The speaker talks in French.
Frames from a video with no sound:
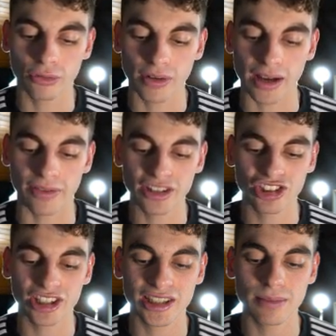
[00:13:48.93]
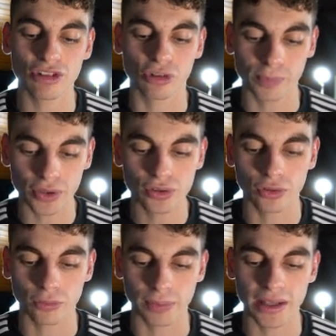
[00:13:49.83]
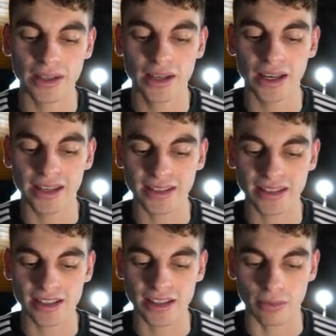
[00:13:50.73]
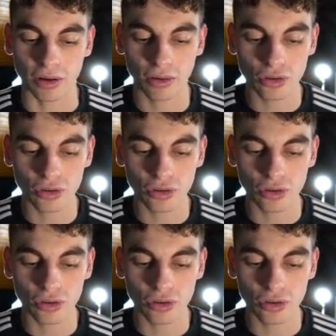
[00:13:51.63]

Donc voilà, va te checker, mais je pense que ton pays est accessible.